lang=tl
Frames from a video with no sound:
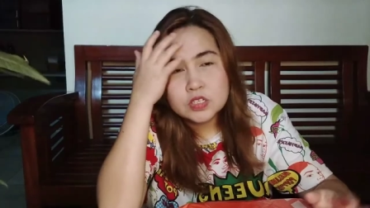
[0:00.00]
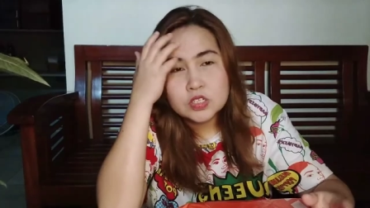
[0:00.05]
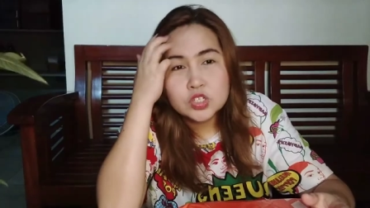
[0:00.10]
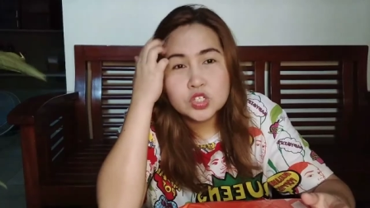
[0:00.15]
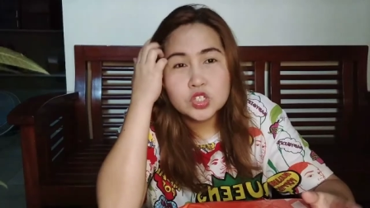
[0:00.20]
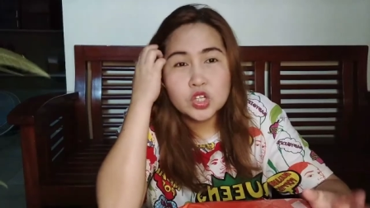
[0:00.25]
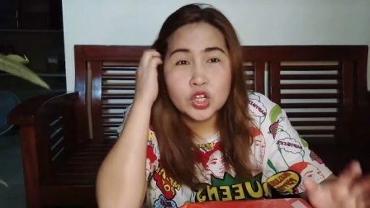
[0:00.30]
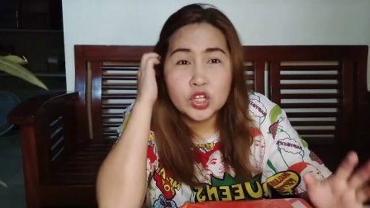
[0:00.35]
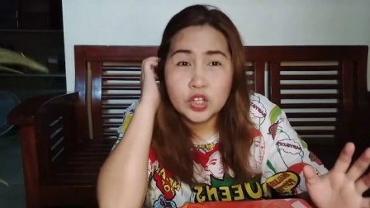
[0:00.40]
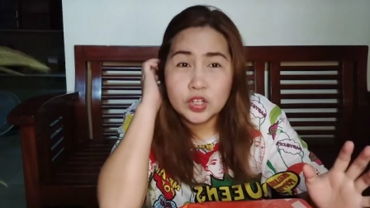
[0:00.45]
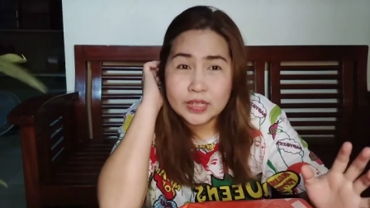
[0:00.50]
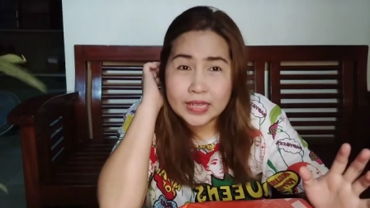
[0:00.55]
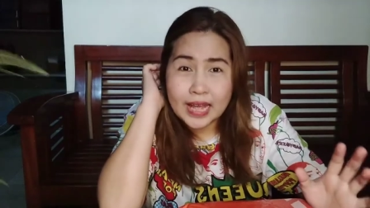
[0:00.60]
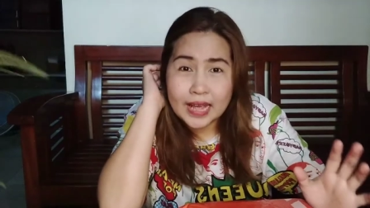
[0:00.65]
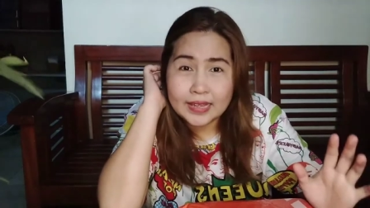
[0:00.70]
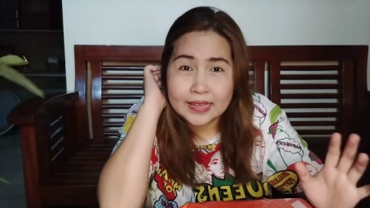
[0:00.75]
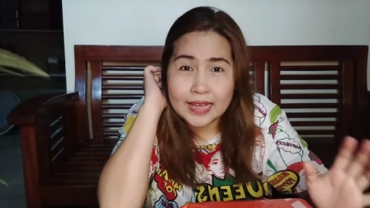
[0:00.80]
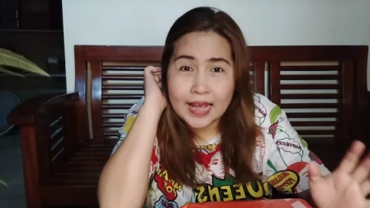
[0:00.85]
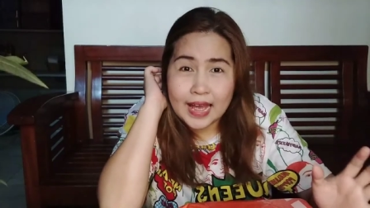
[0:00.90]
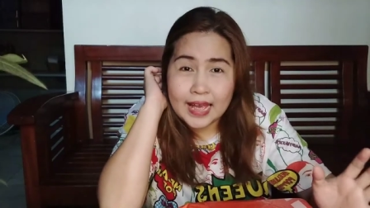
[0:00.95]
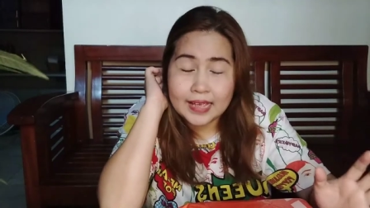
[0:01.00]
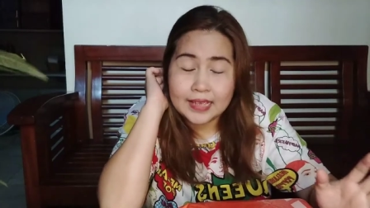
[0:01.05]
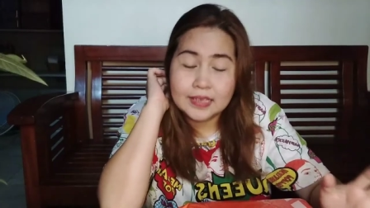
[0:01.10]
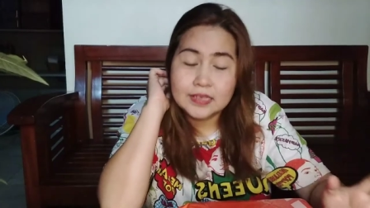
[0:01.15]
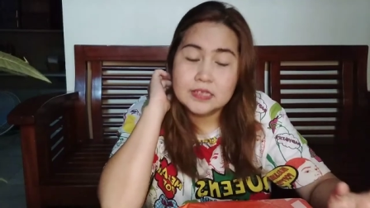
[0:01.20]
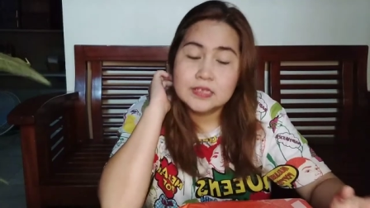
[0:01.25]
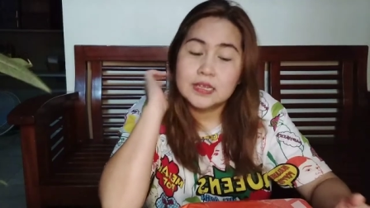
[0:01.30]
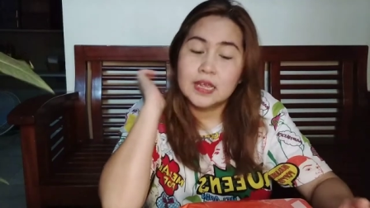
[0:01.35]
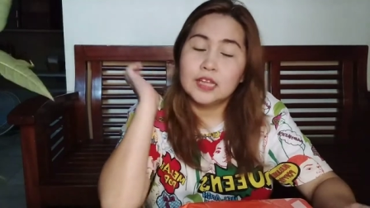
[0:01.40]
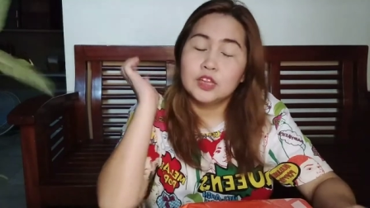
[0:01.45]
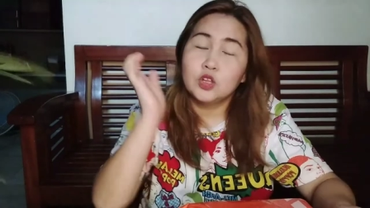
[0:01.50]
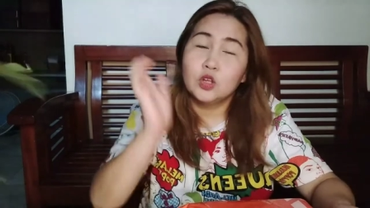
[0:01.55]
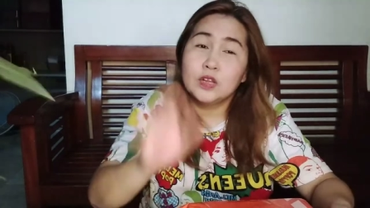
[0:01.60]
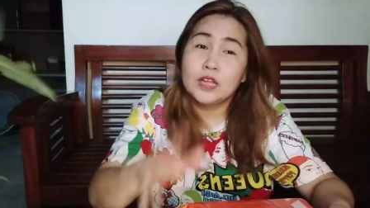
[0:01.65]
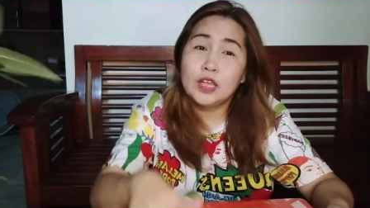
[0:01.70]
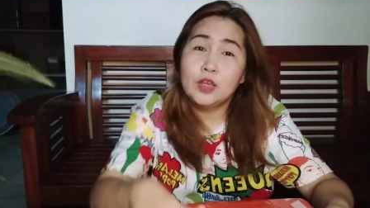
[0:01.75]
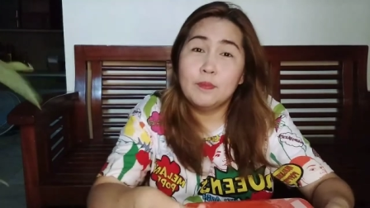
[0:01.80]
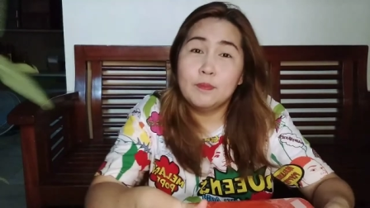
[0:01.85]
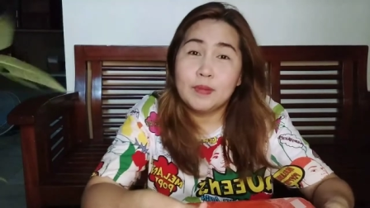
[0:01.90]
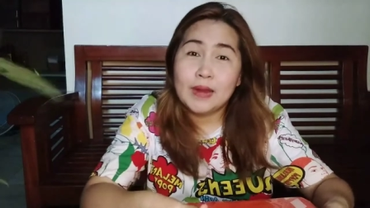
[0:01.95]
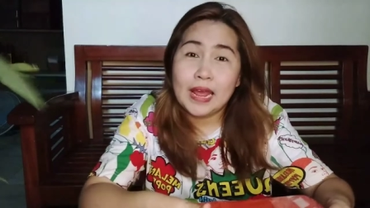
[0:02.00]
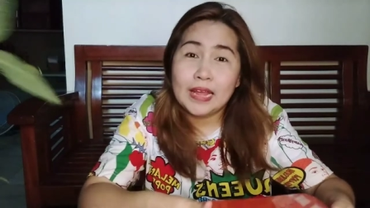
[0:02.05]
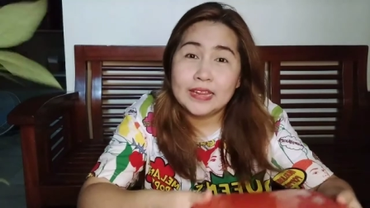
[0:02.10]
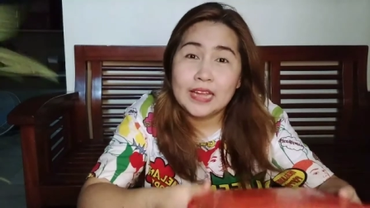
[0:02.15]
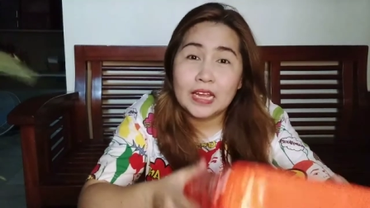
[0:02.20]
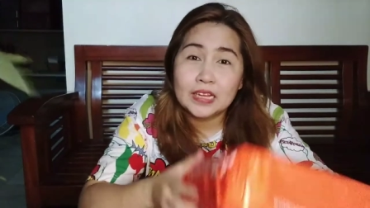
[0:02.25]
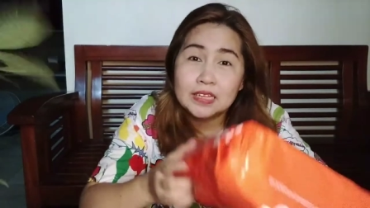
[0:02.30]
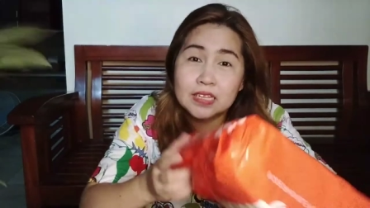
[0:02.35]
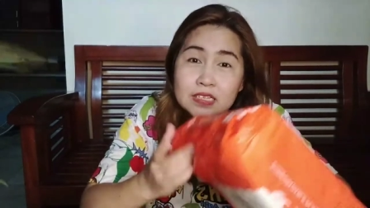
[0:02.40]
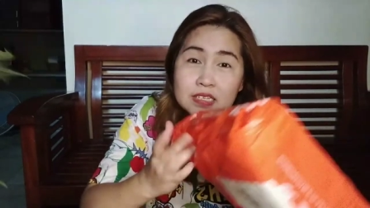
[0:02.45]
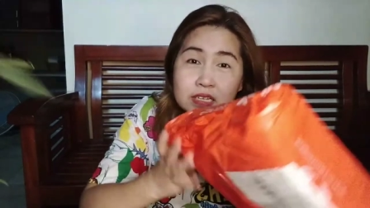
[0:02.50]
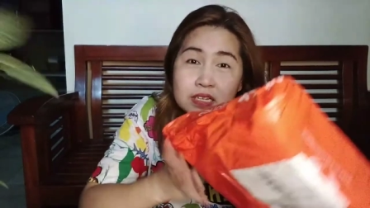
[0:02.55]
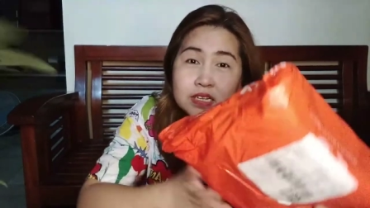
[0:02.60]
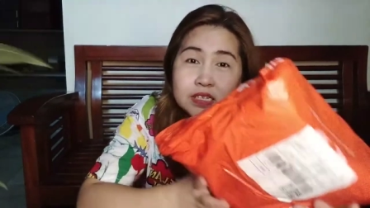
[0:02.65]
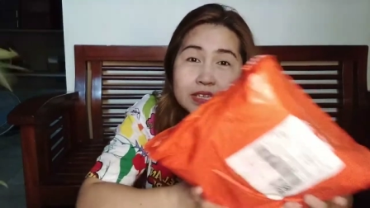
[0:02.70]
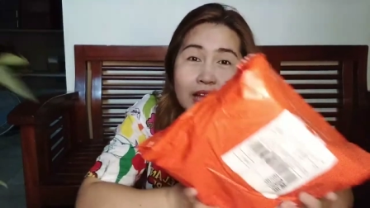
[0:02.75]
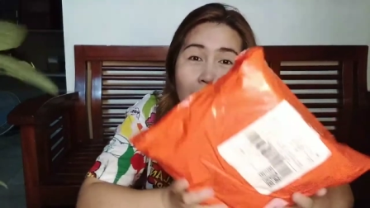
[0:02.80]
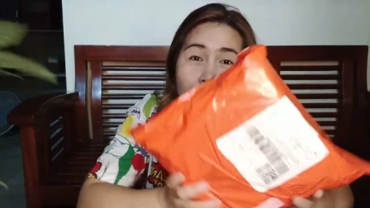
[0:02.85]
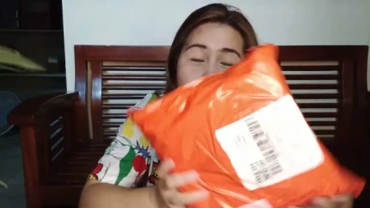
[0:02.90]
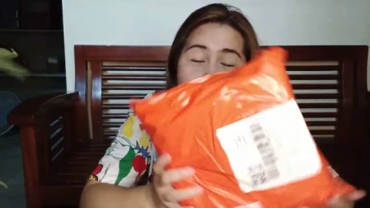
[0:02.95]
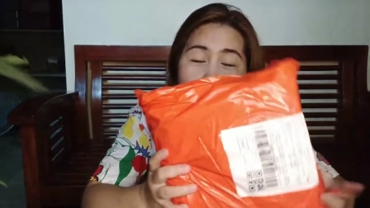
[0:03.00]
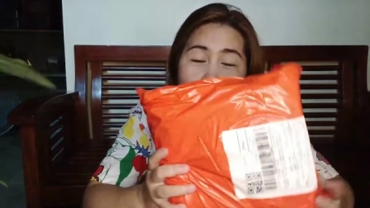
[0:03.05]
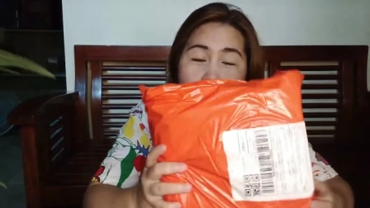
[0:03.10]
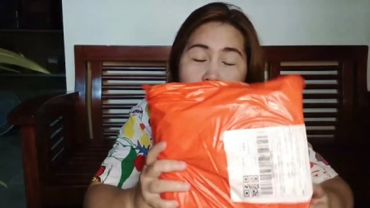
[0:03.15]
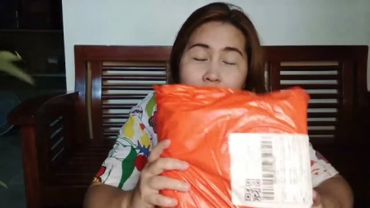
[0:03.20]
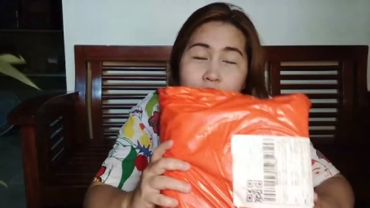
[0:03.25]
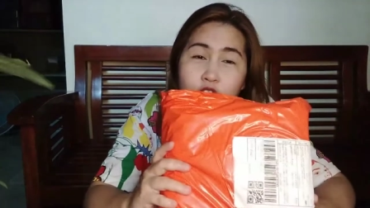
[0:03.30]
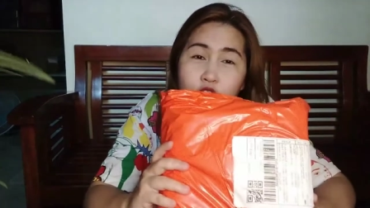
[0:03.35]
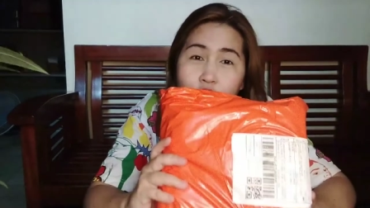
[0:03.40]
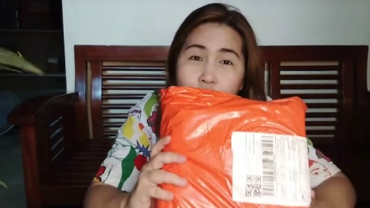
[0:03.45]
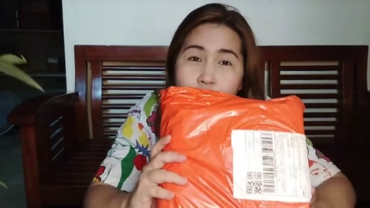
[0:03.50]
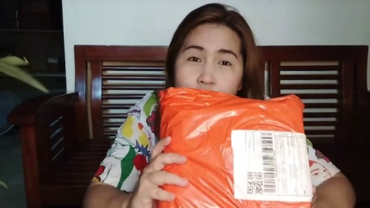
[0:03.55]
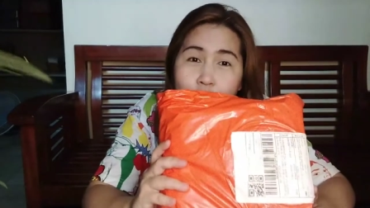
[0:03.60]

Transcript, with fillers: So yun nga guys, ito na yung product na sinasabi ko sa inyo,